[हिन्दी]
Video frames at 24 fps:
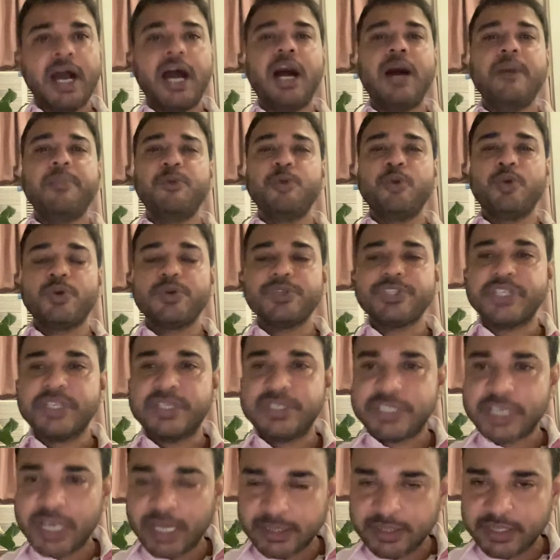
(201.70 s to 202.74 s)
आप लोगों से
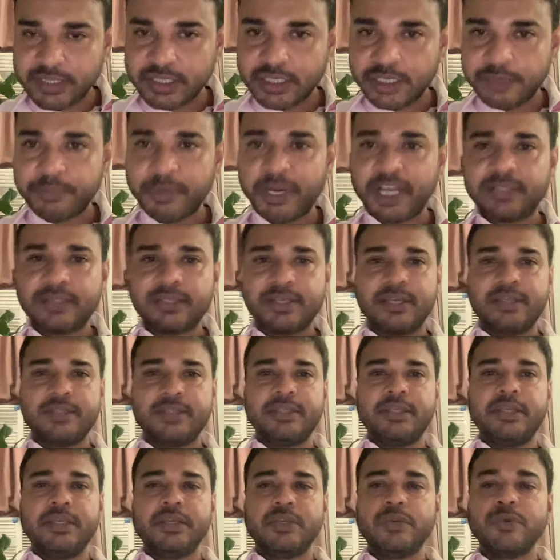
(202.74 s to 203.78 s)
जाति की बात
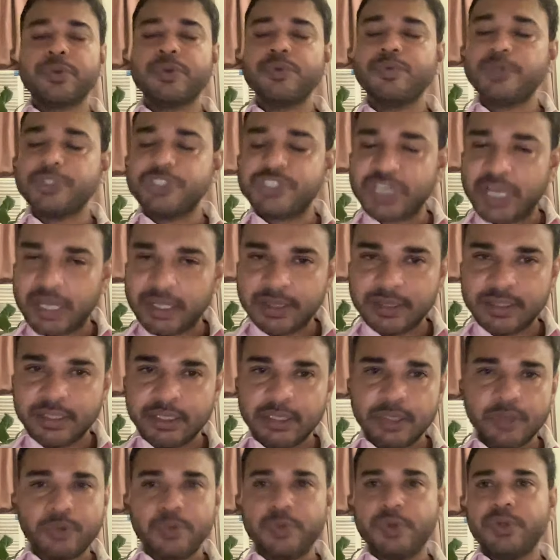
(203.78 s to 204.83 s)
करते हैं क्योंकि वो जानते
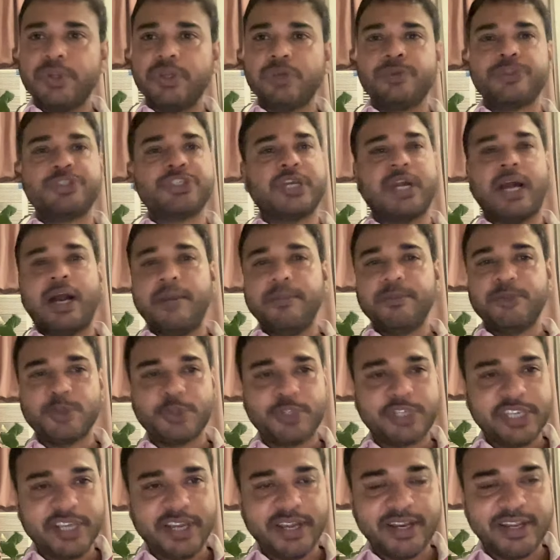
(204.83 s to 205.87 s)
हैं कि उन्होंने कुछ काम
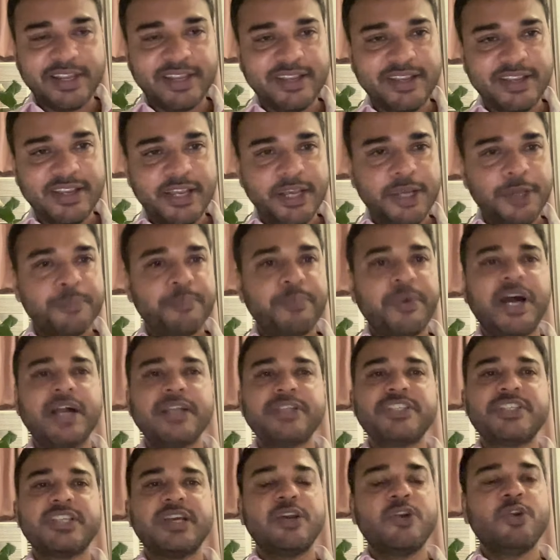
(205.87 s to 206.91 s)
तो किया नहीं
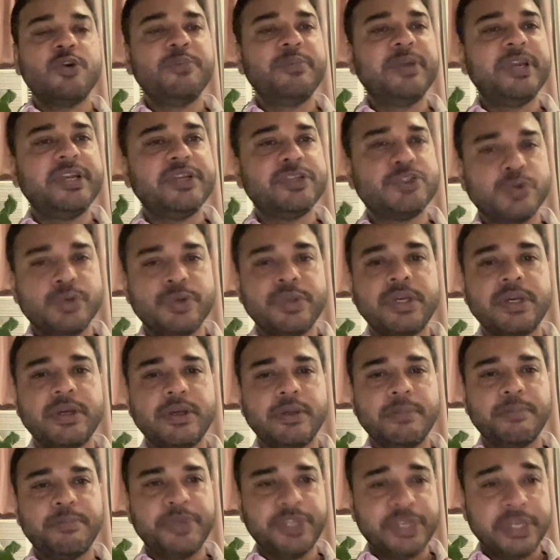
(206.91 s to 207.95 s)
पांच सालों में जो उनका
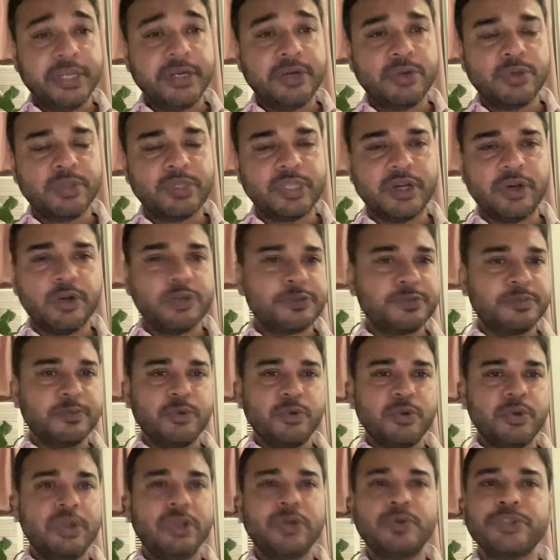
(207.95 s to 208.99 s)
पीरियड होता है उसमें
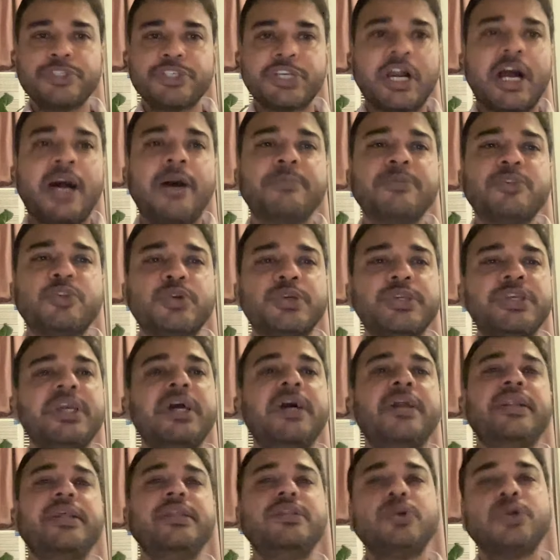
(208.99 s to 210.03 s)
उन्होंने कुछ काम तो
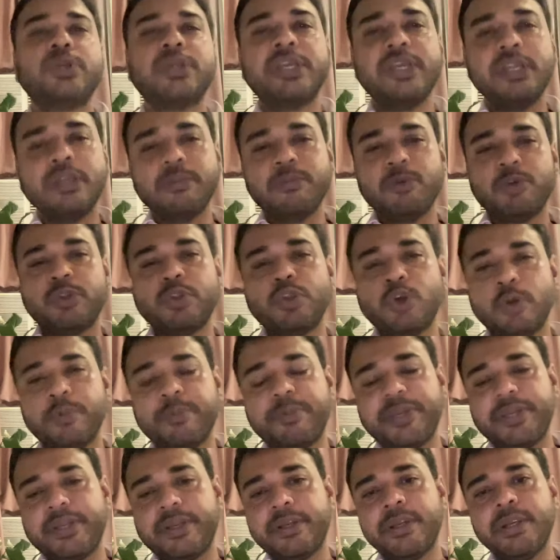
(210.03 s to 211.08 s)
किया नहीं तो किन मुद्दों
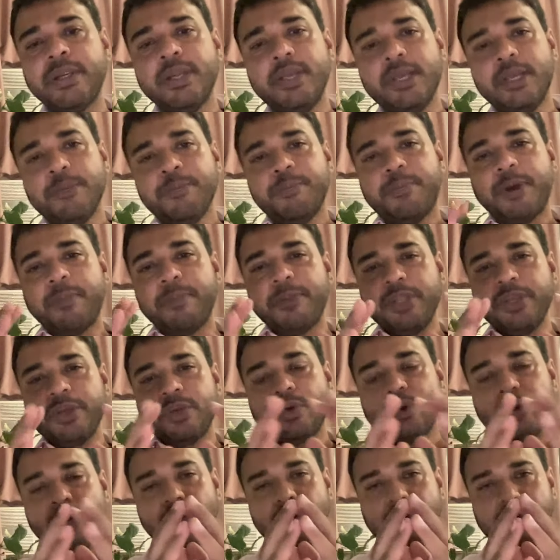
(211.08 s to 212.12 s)
पर पब्लिक
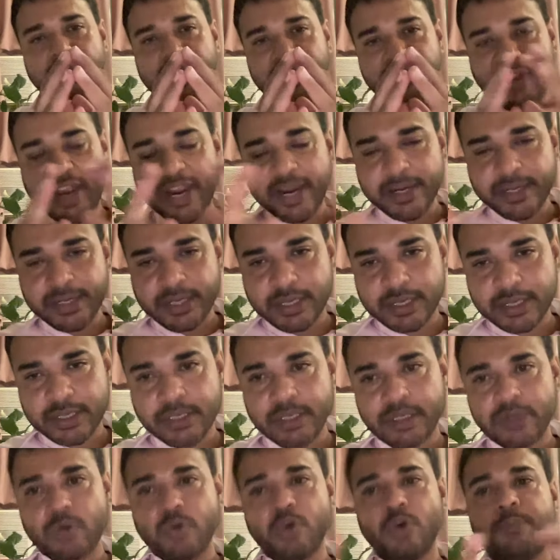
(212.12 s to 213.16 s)
को डिवाइड करके
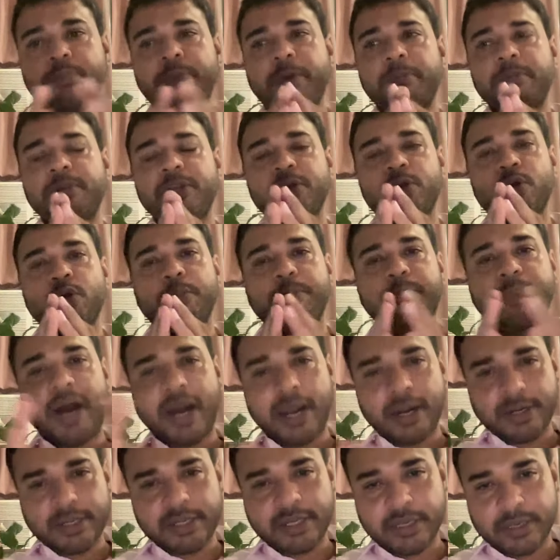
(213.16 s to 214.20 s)
रखो पब्लिक को
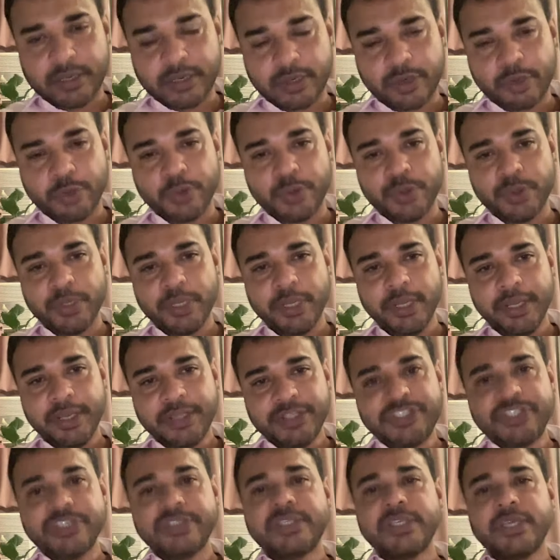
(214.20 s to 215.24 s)
बांट कर रखो
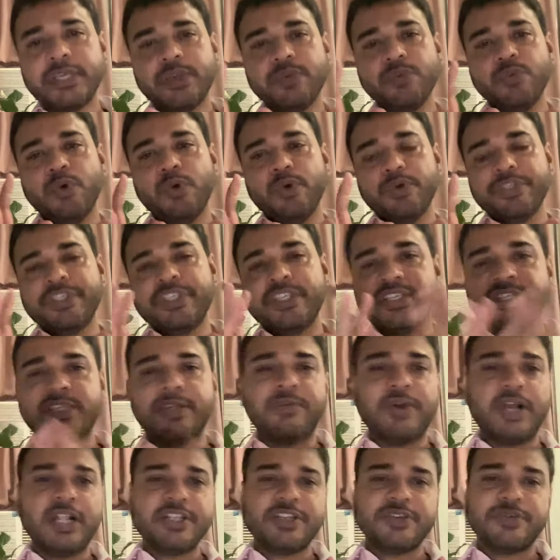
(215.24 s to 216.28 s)
जिससे कि वो उनसे
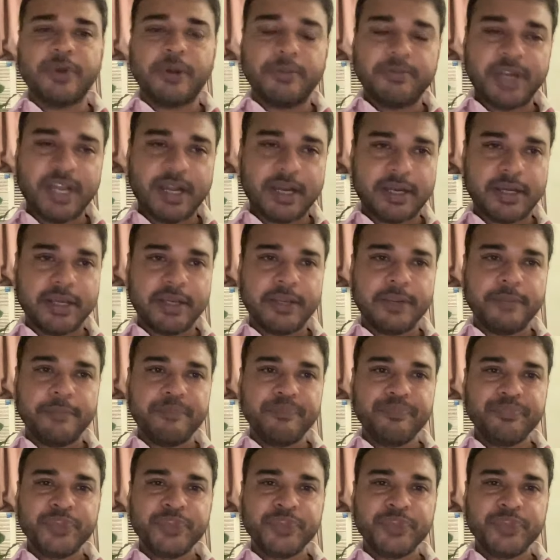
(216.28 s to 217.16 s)
सवाल जवाब ना करे